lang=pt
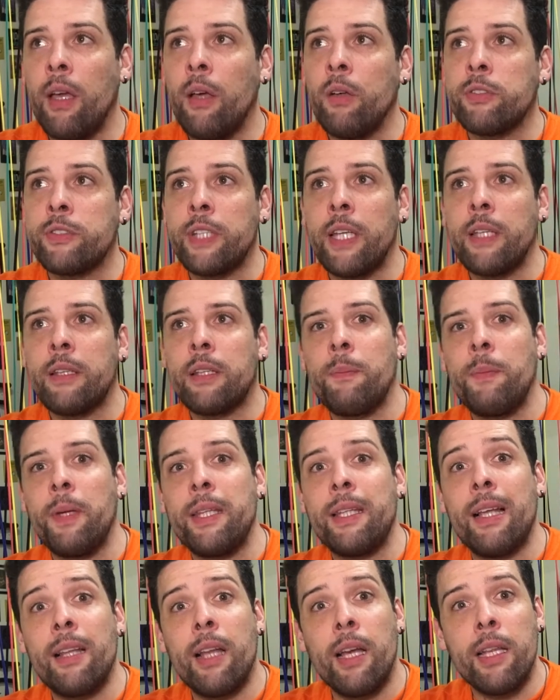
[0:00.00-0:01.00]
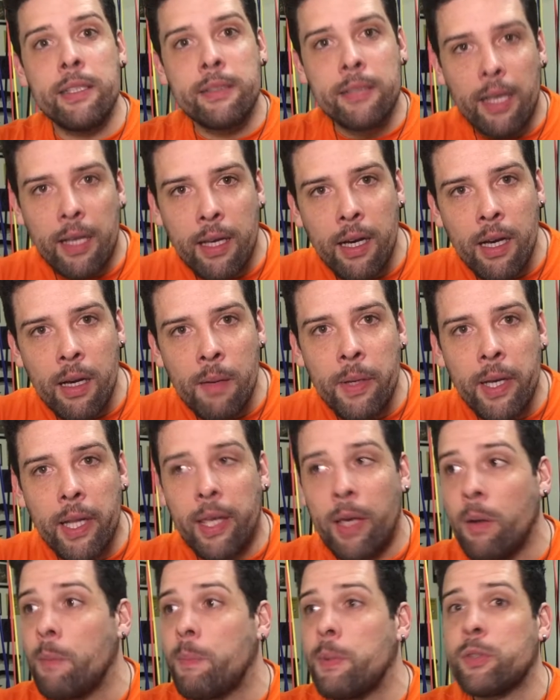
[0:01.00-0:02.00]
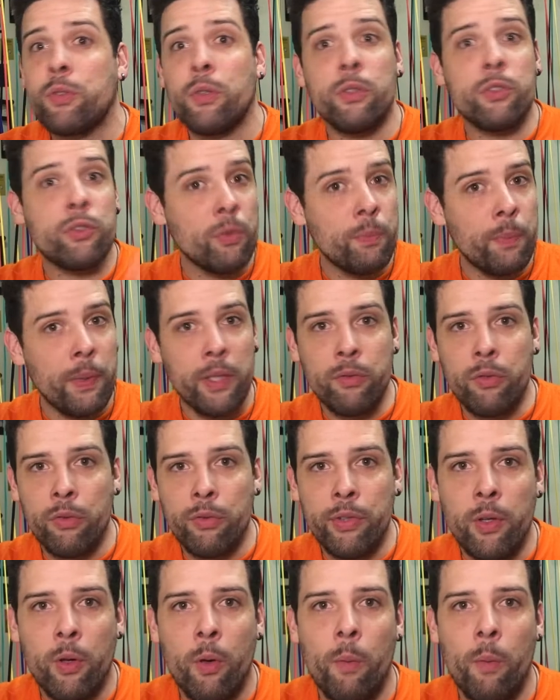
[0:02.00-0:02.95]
Eu sei também da Larissa Câmara, que é uma pessoa super envolvida,